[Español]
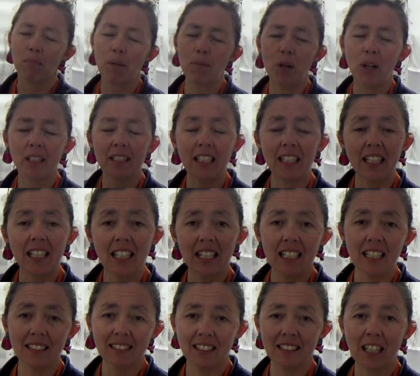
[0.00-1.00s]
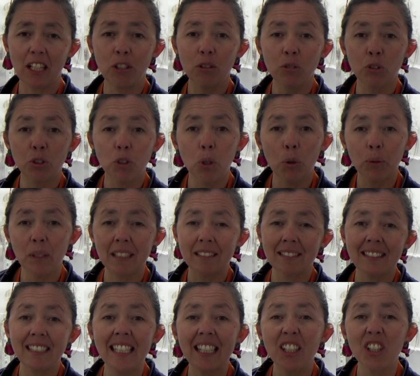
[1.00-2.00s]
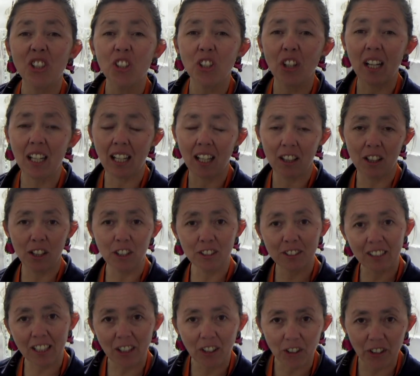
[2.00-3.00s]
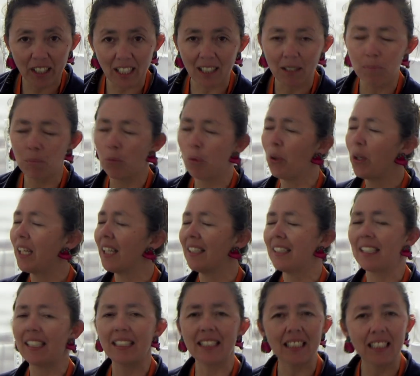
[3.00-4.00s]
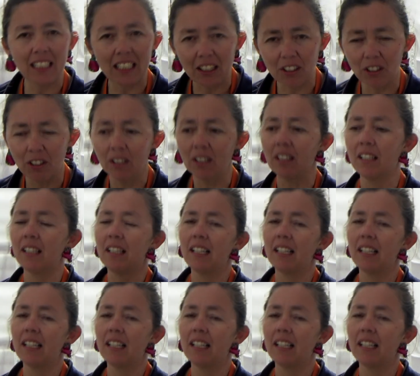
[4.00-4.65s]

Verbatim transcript: Vamos a tener en el escenario un show de circo a las 12 horas, muy entretenido.